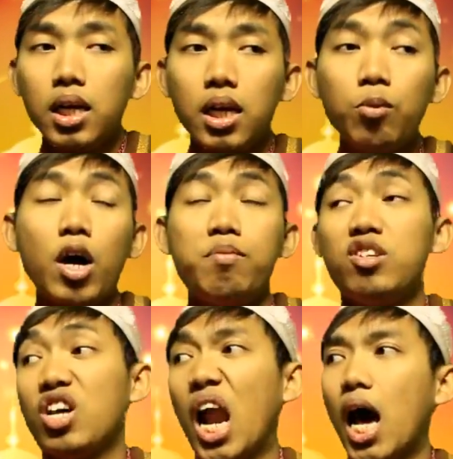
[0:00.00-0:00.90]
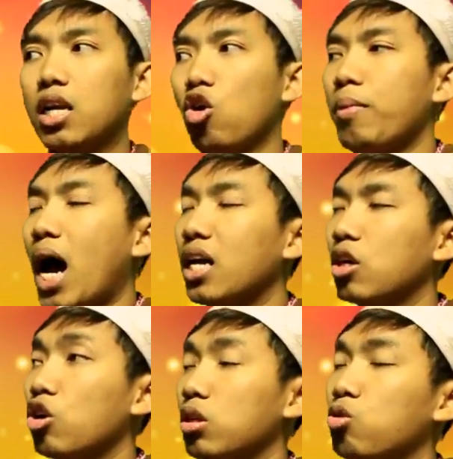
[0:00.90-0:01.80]
Lho umpama kowe lali omai
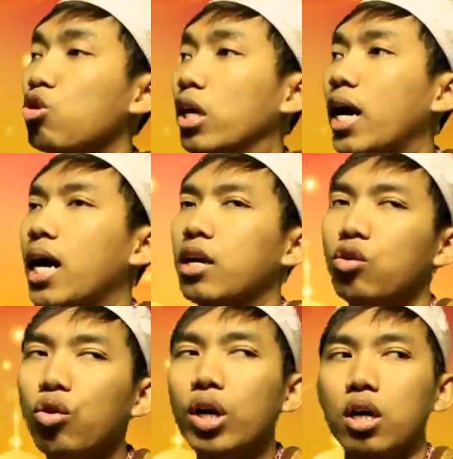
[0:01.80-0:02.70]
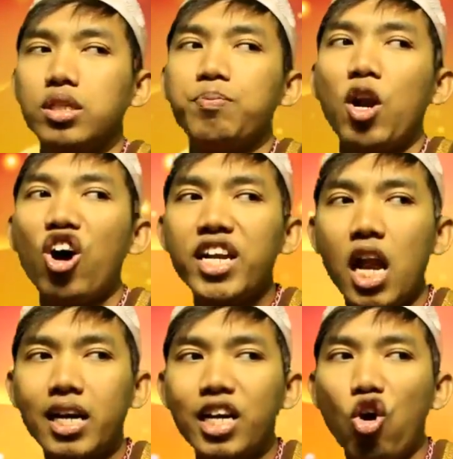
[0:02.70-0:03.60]
kok terus turu gerdu sing mbok keloni
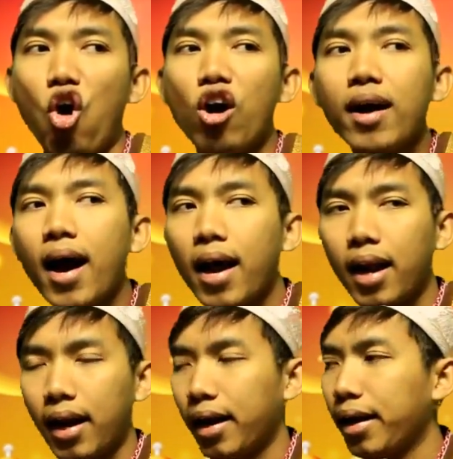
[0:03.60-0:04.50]
kan kentongan.